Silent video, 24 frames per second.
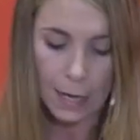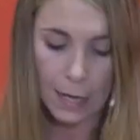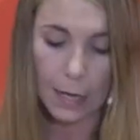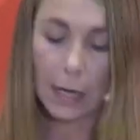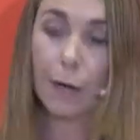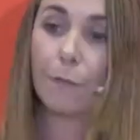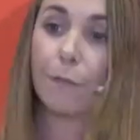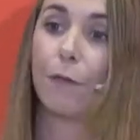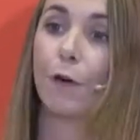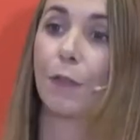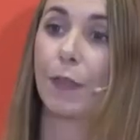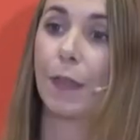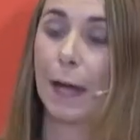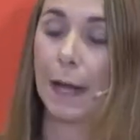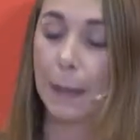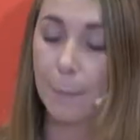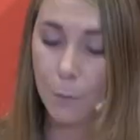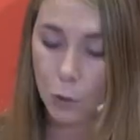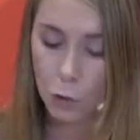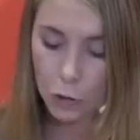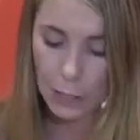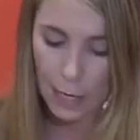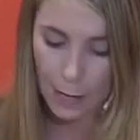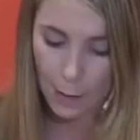
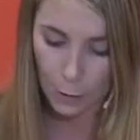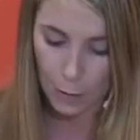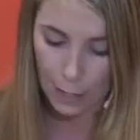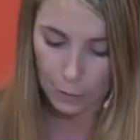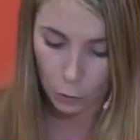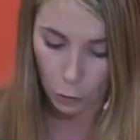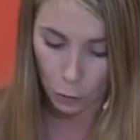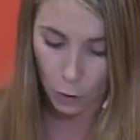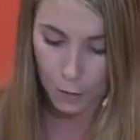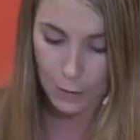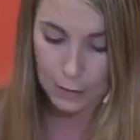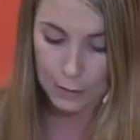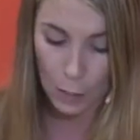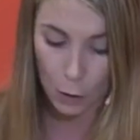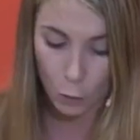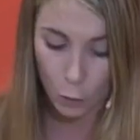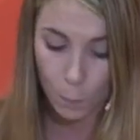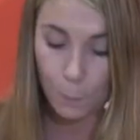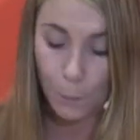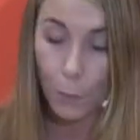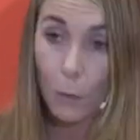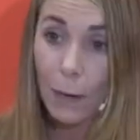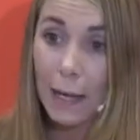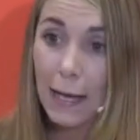Reforzaremos el Laboratorio de
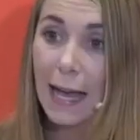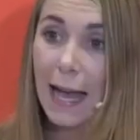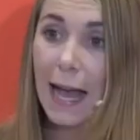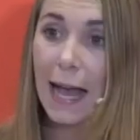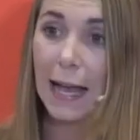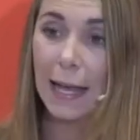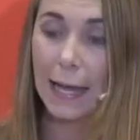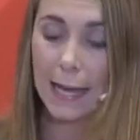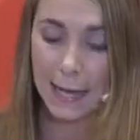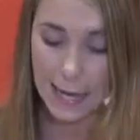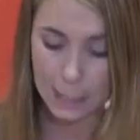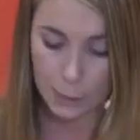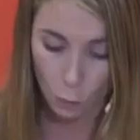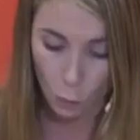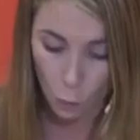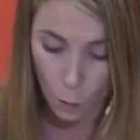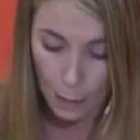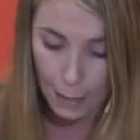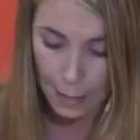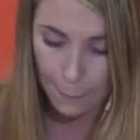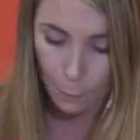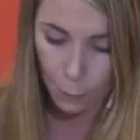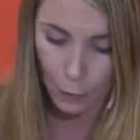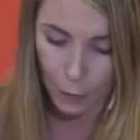Salud Pública y la
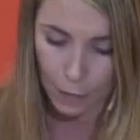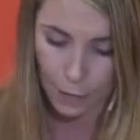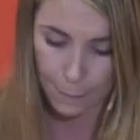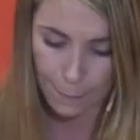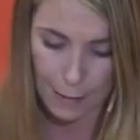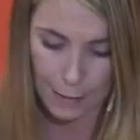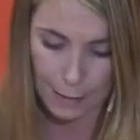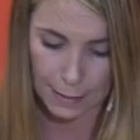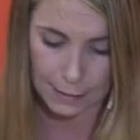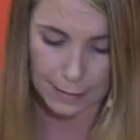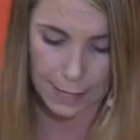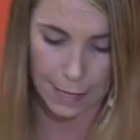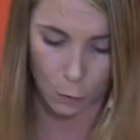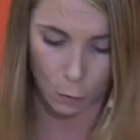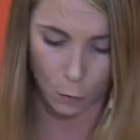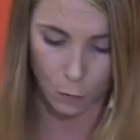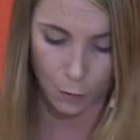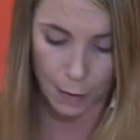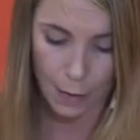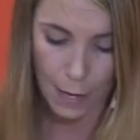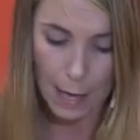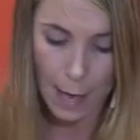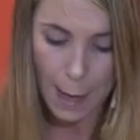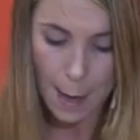Escuela Municipal de Salud
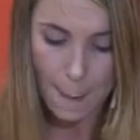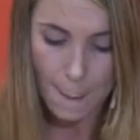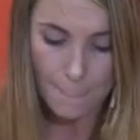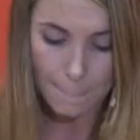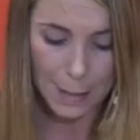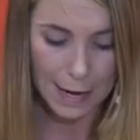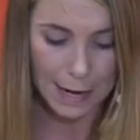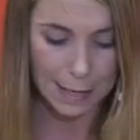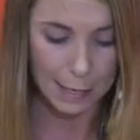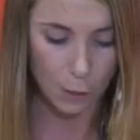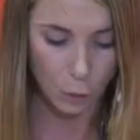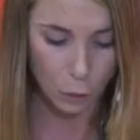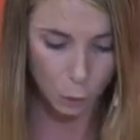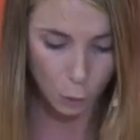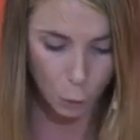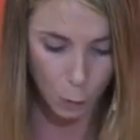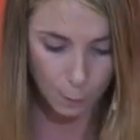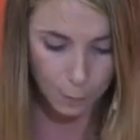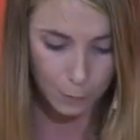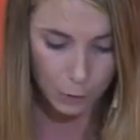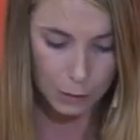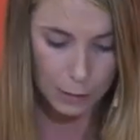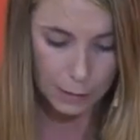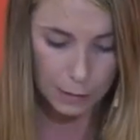para que los
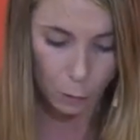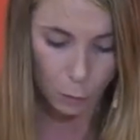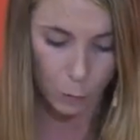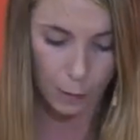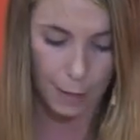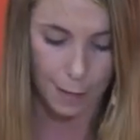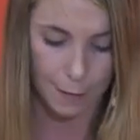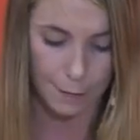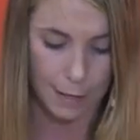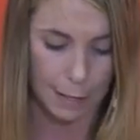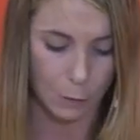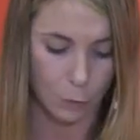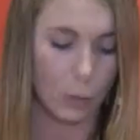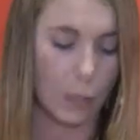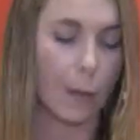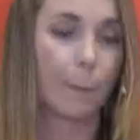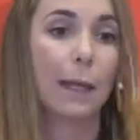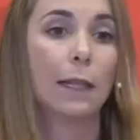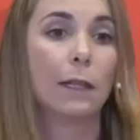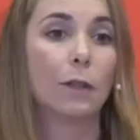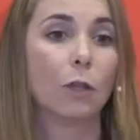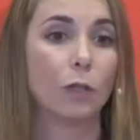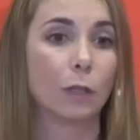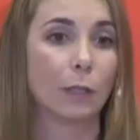cuerpos de seguridad del
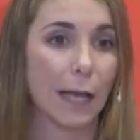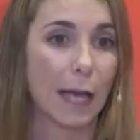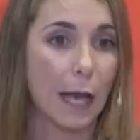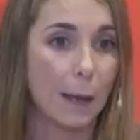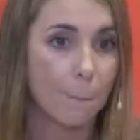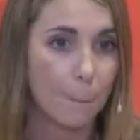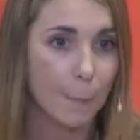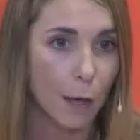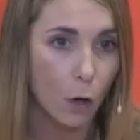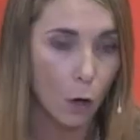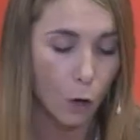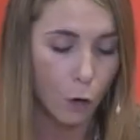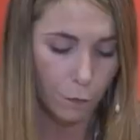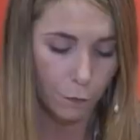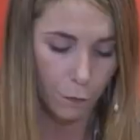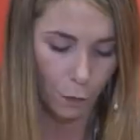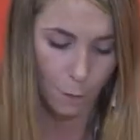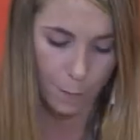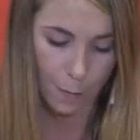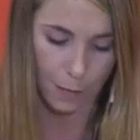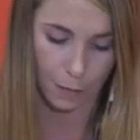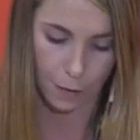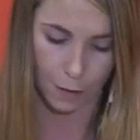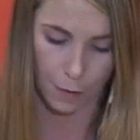Ayuntamiento tengan mejor
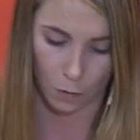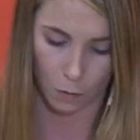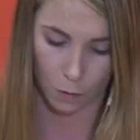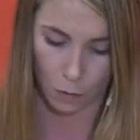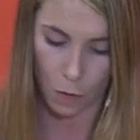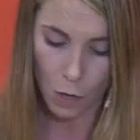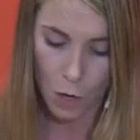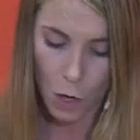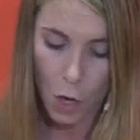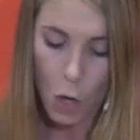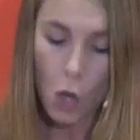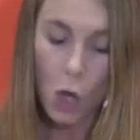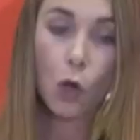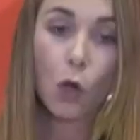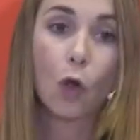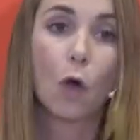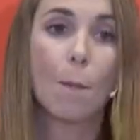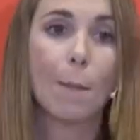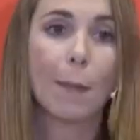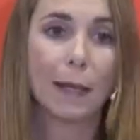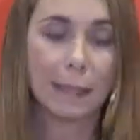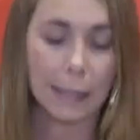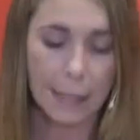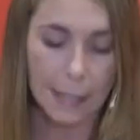formación.
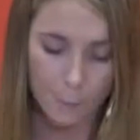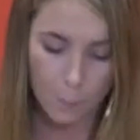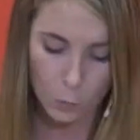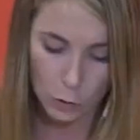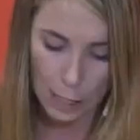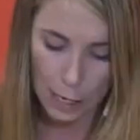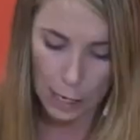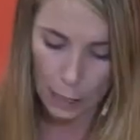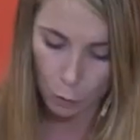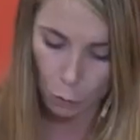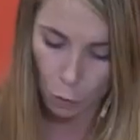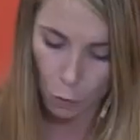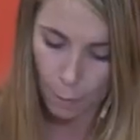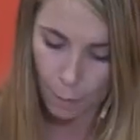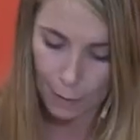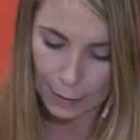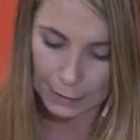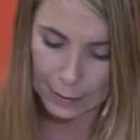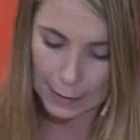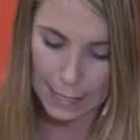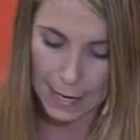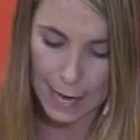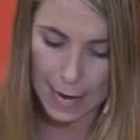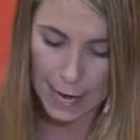Combatiremos la
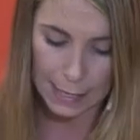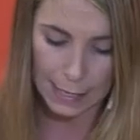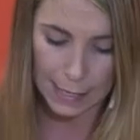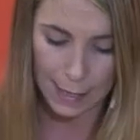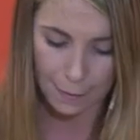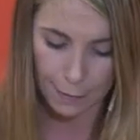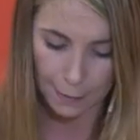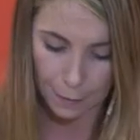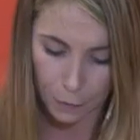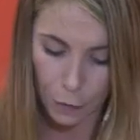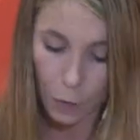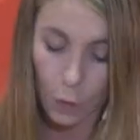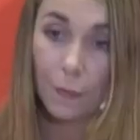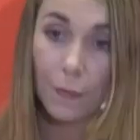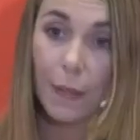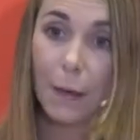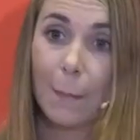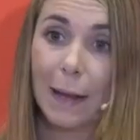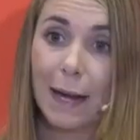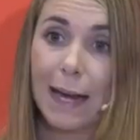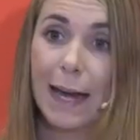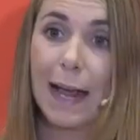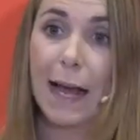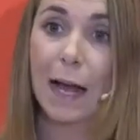ludopatía y la adicción de
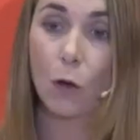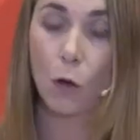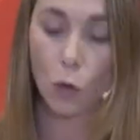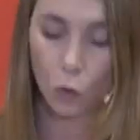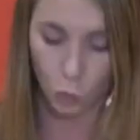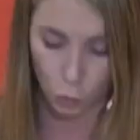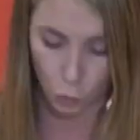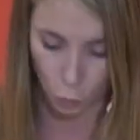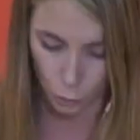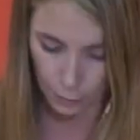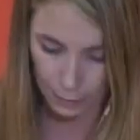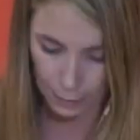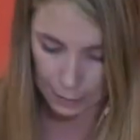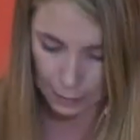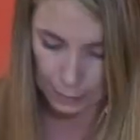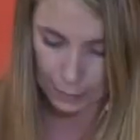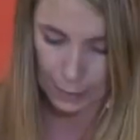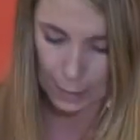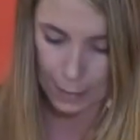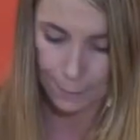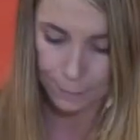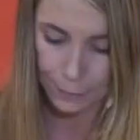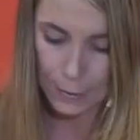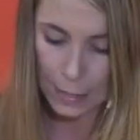manera
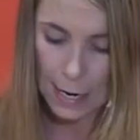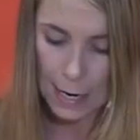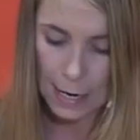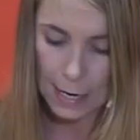contundente.